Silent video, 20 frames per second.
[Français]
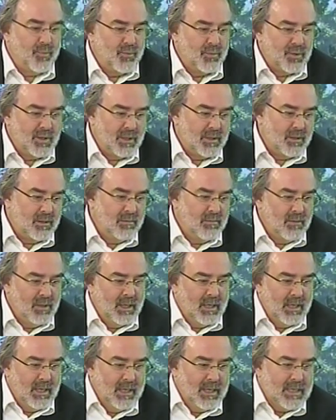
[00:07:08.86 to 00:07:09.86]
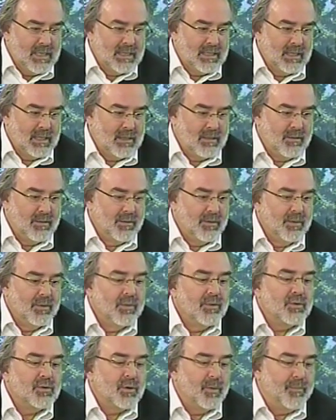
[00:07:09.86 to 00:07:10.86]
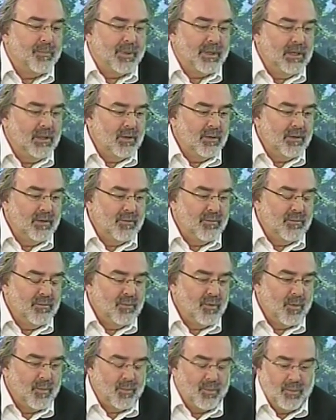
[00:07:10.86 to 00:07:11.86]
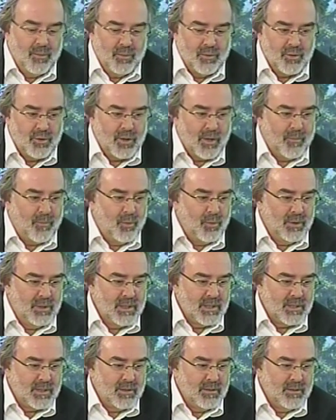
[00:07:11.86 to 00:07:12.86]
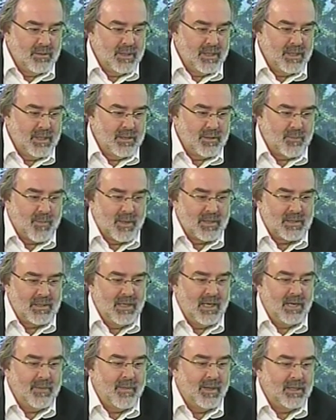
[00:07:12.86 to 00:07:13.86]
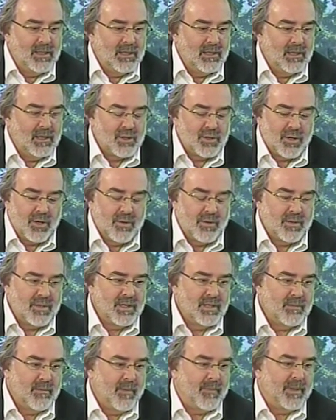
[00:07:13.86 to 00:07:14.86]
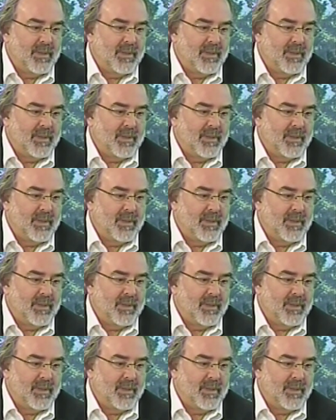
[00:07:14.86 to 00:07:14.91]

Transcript: peu cette euh, ce prix-là est venu un peu chapeauter ça. Et je pense que l'élément déclencheur, c'est ma